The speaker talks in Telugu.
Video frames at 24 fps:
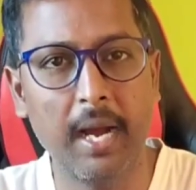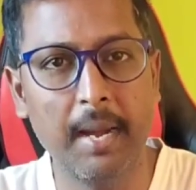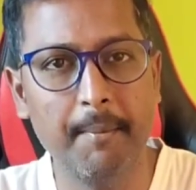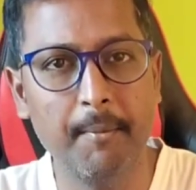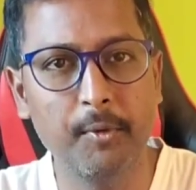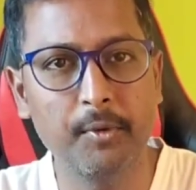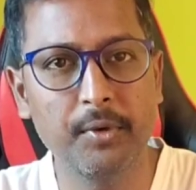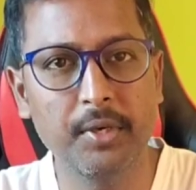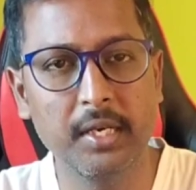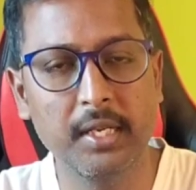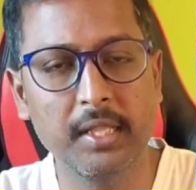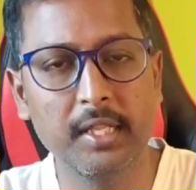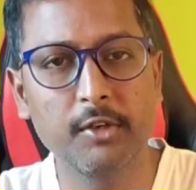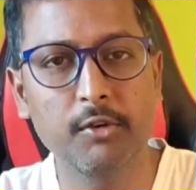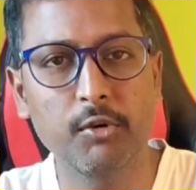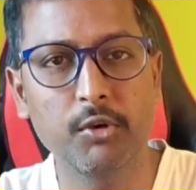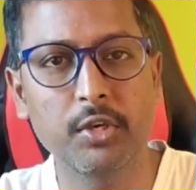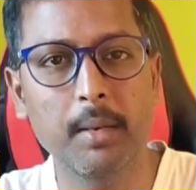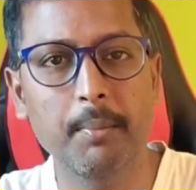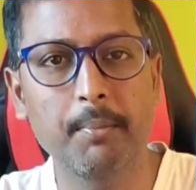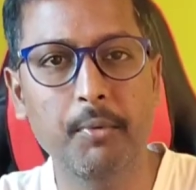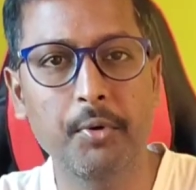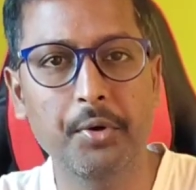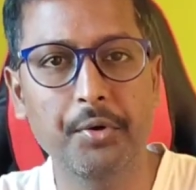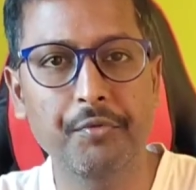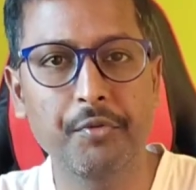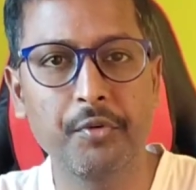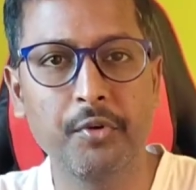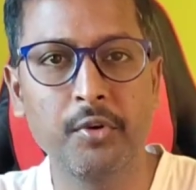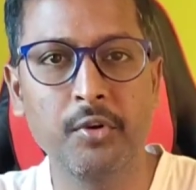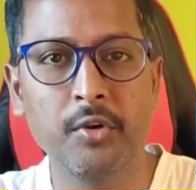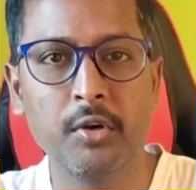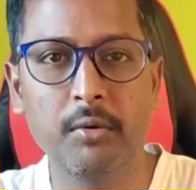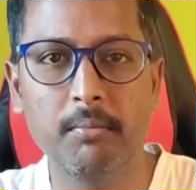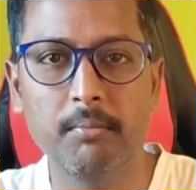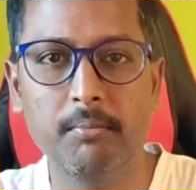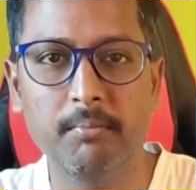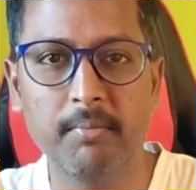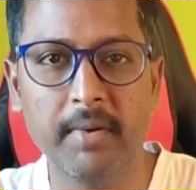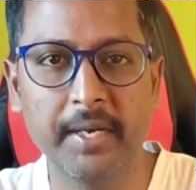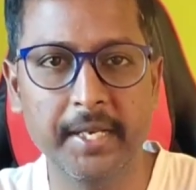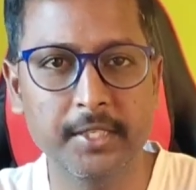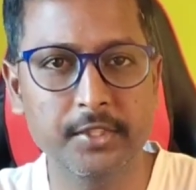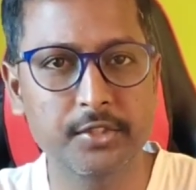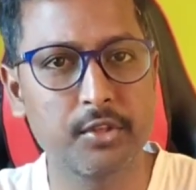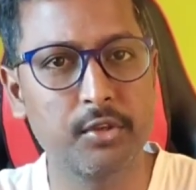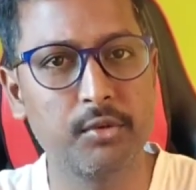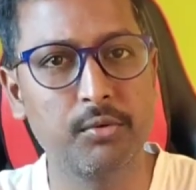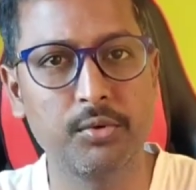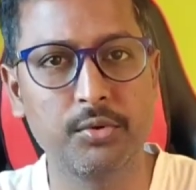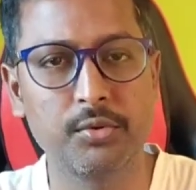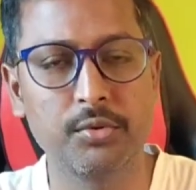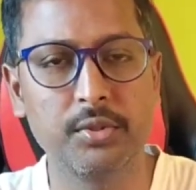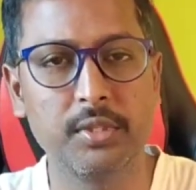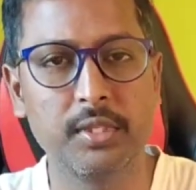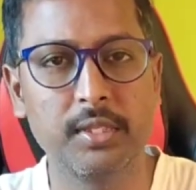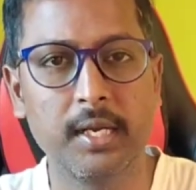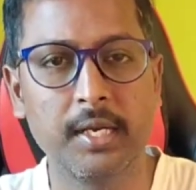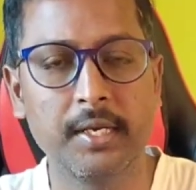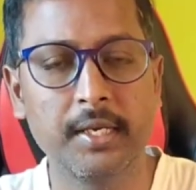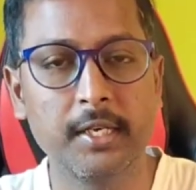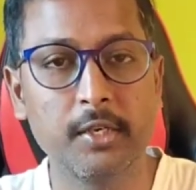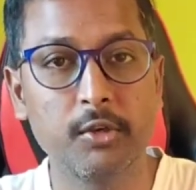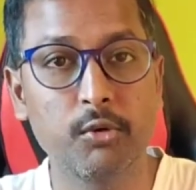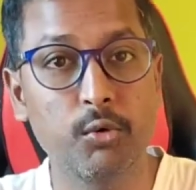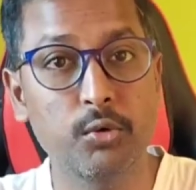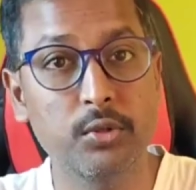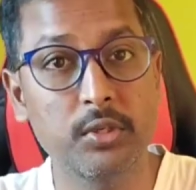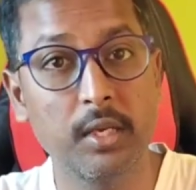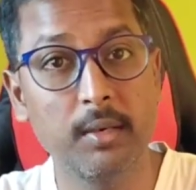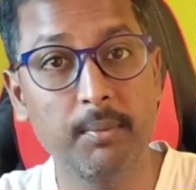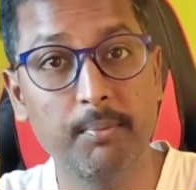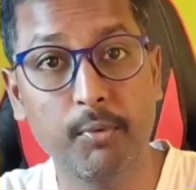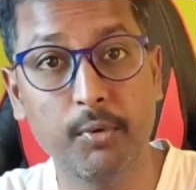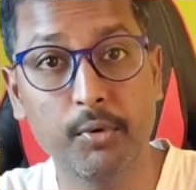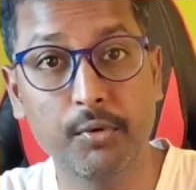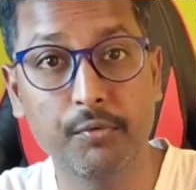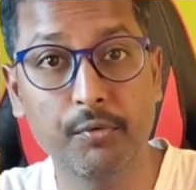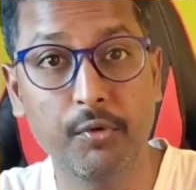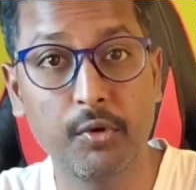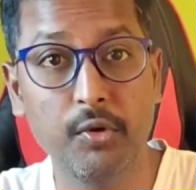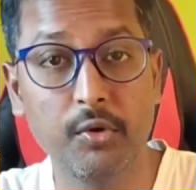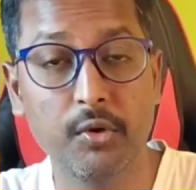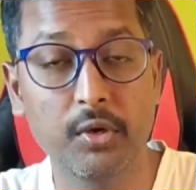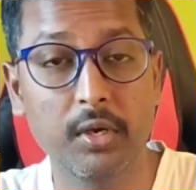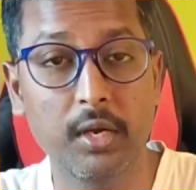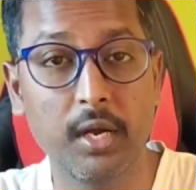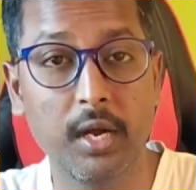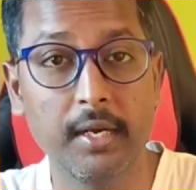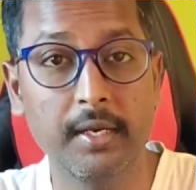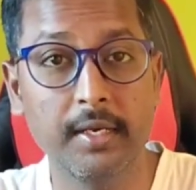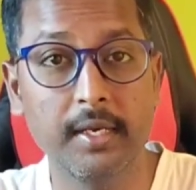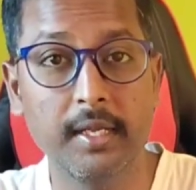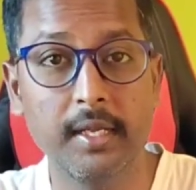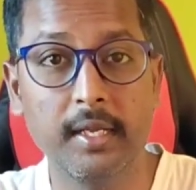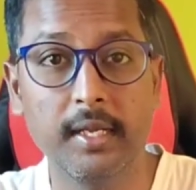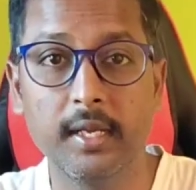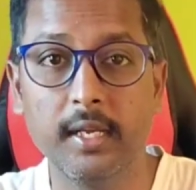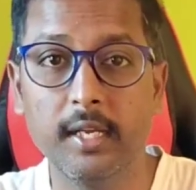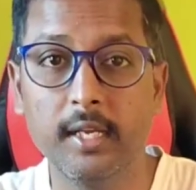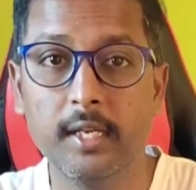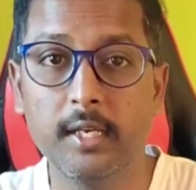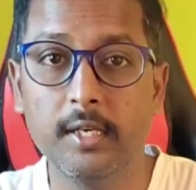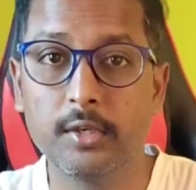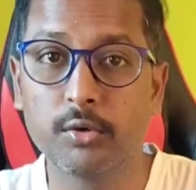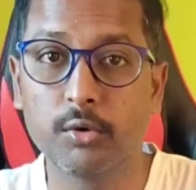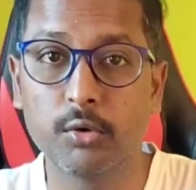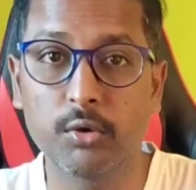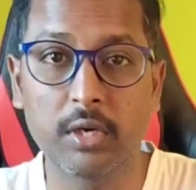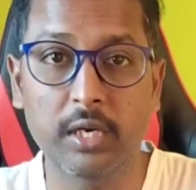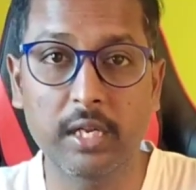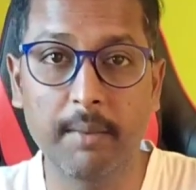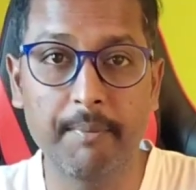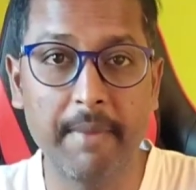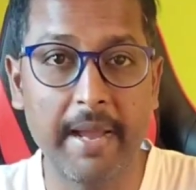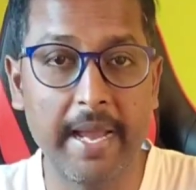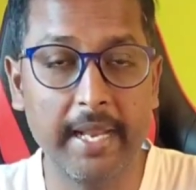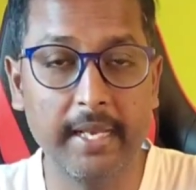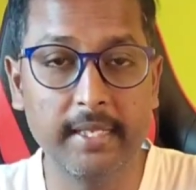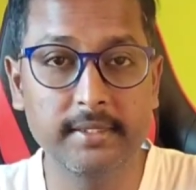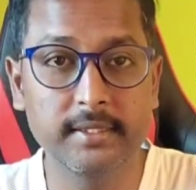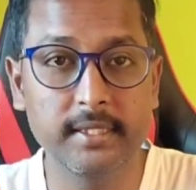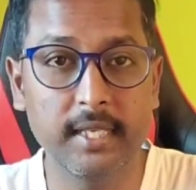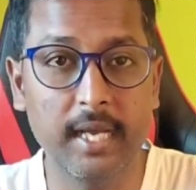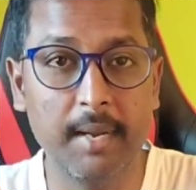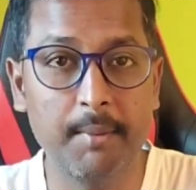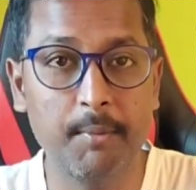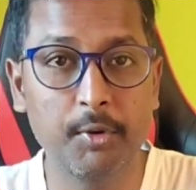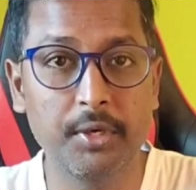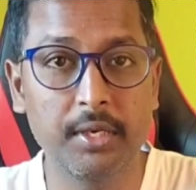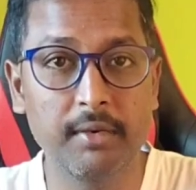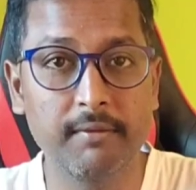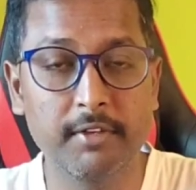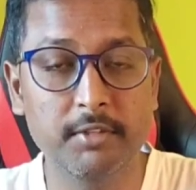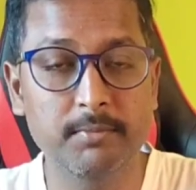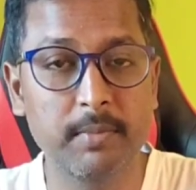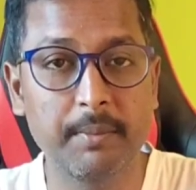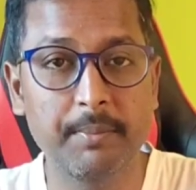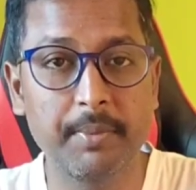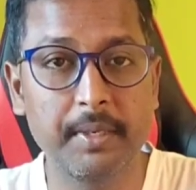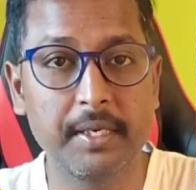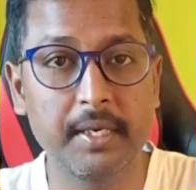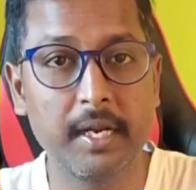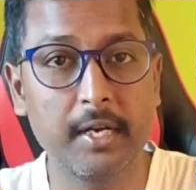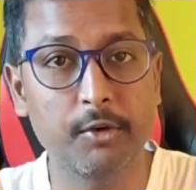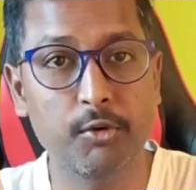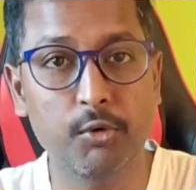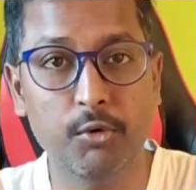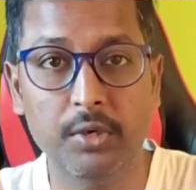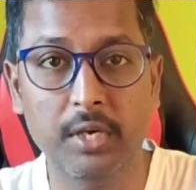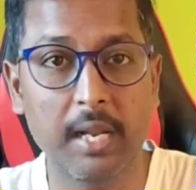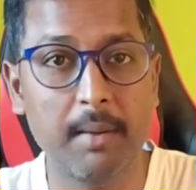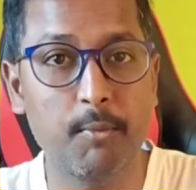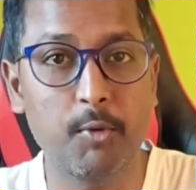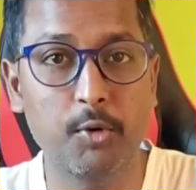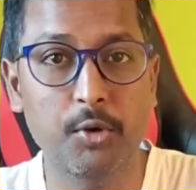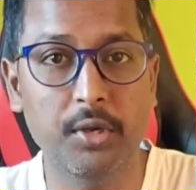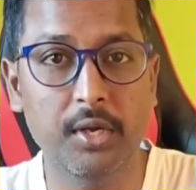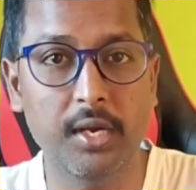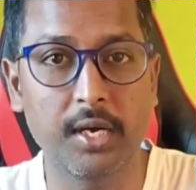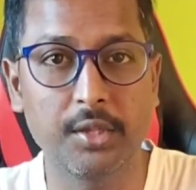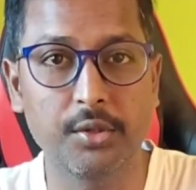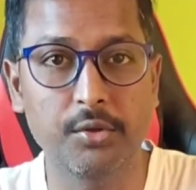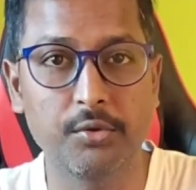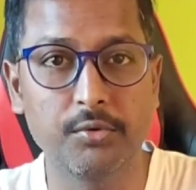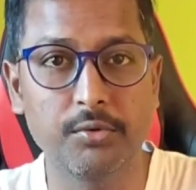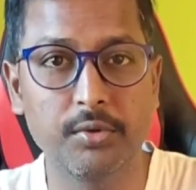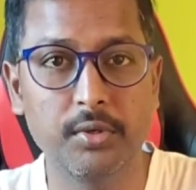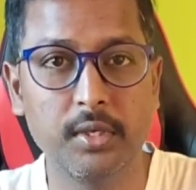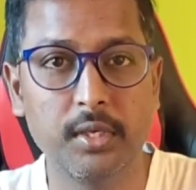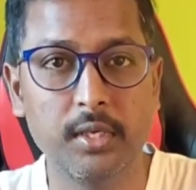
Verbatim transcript: అమౌంట్ అనేది టోటల్ పోర్ట్ఫోలియో మైనస్లో ఉంటుంది అంటే టోటల్ పోర్ట్ఫోలియో అంటే టోటల్గా బ్యాలెన్స్ అమౌంట్ ఇన్వెస్ట్మెంట్ పెట్టిన టోటల్ అమౌంట్ కాదు